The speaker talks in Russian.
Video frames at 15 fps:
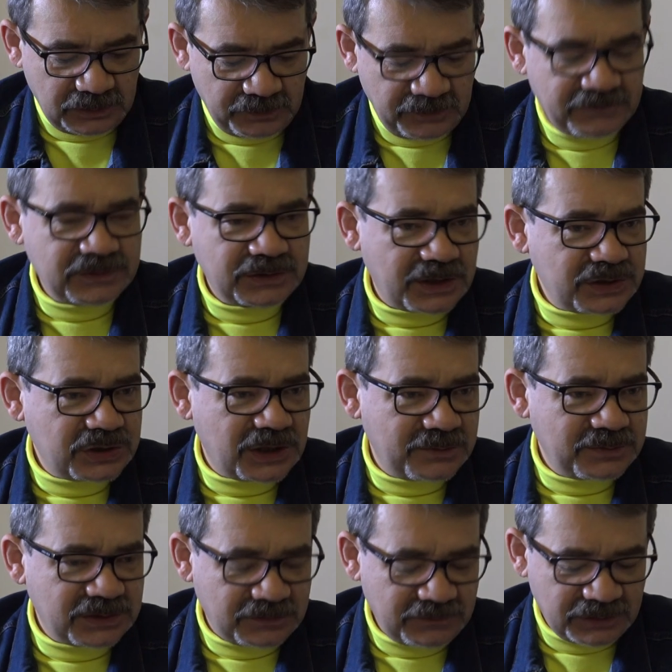Мы
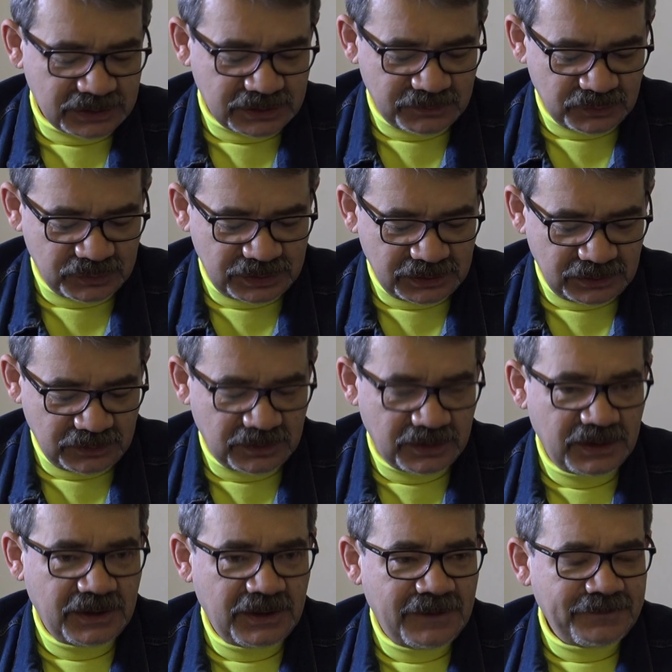возвращаемся к вашему
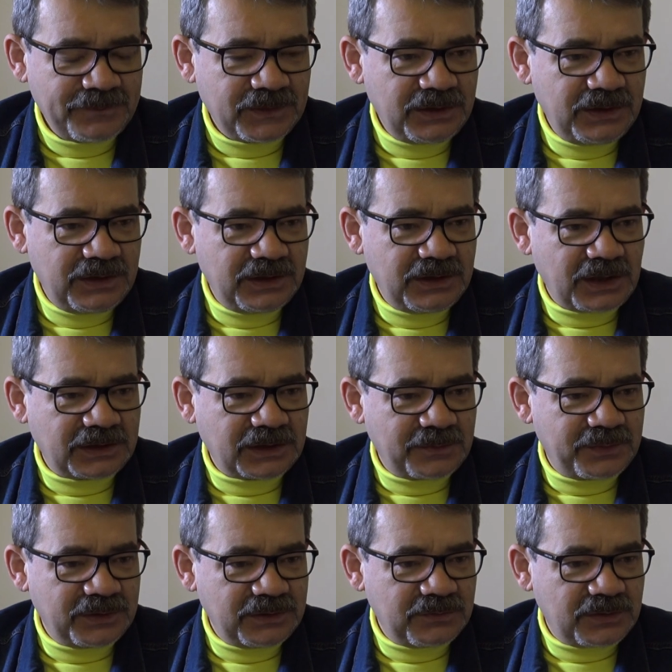делу, и я так
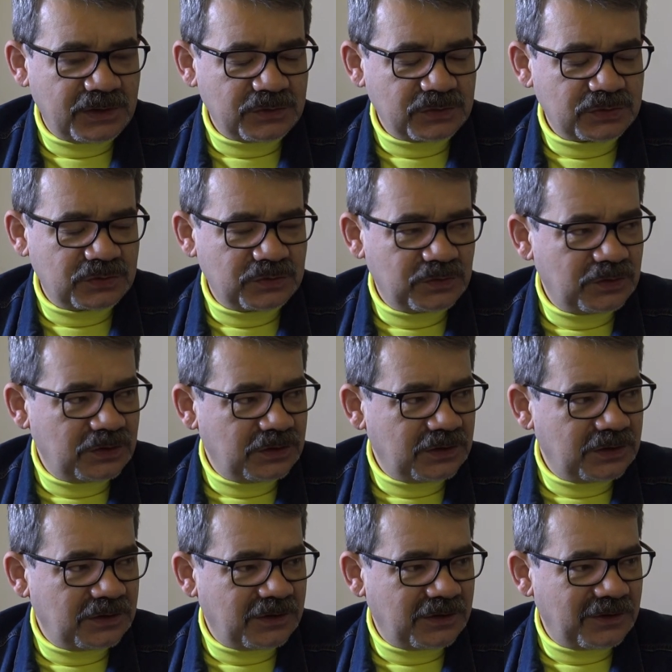понимаю, что
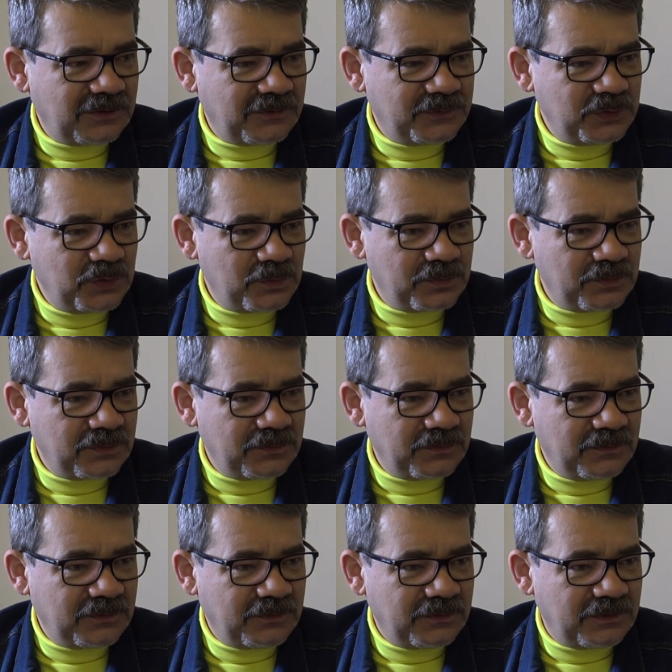э, в нем
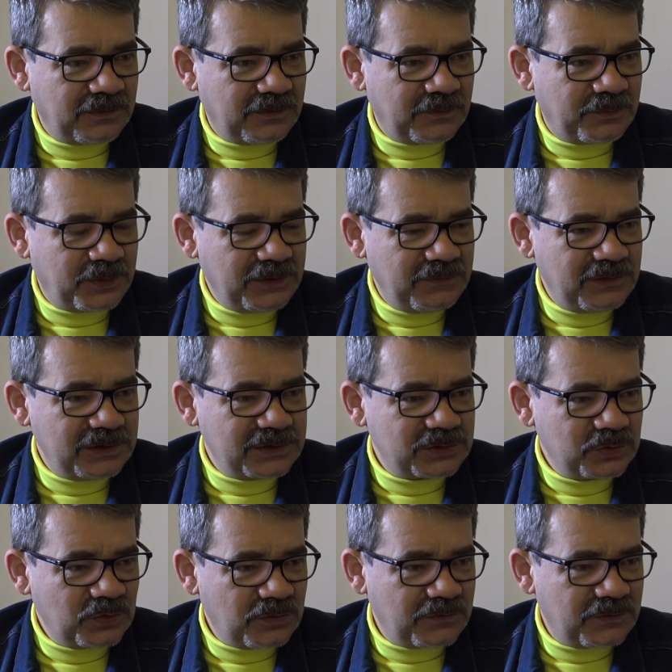появились
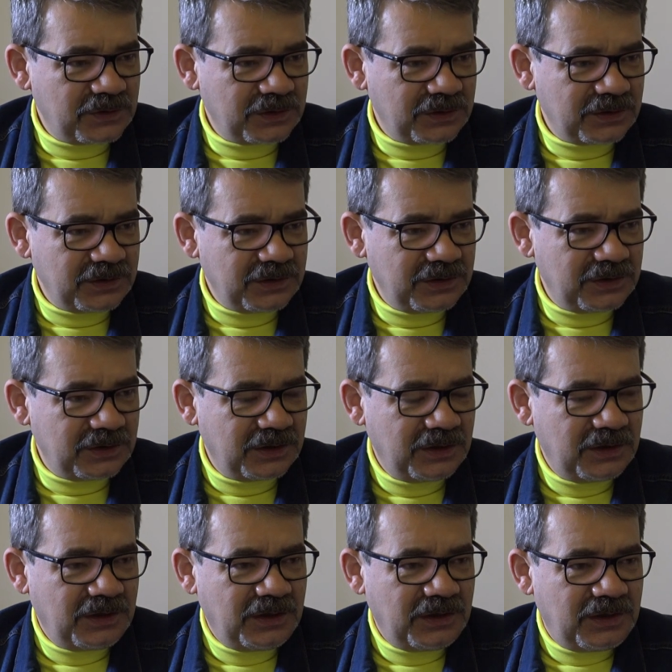новые и
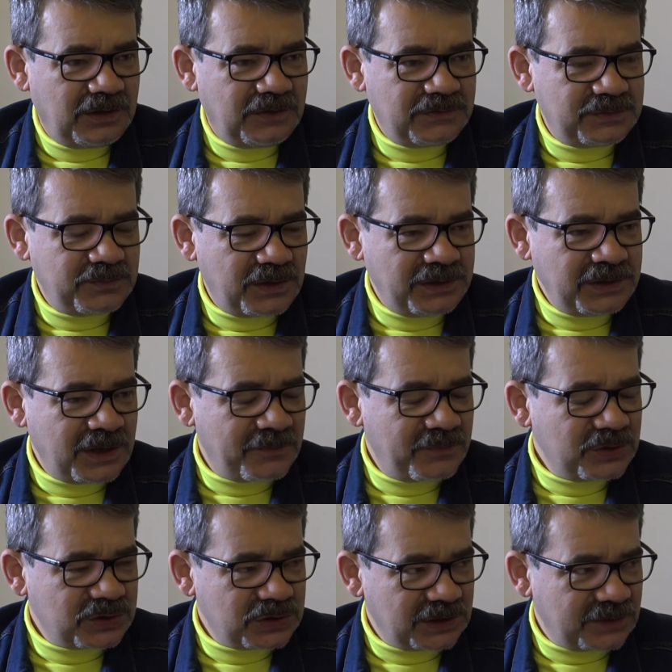весьма
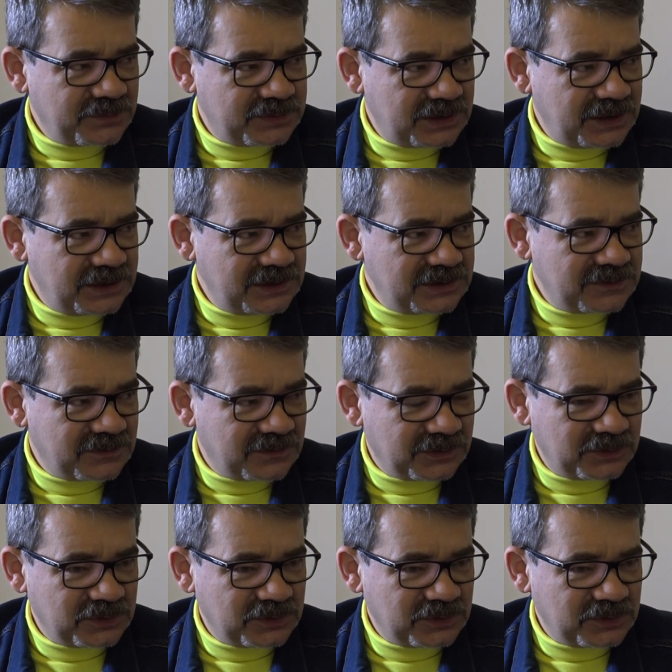необычные обстоятельства.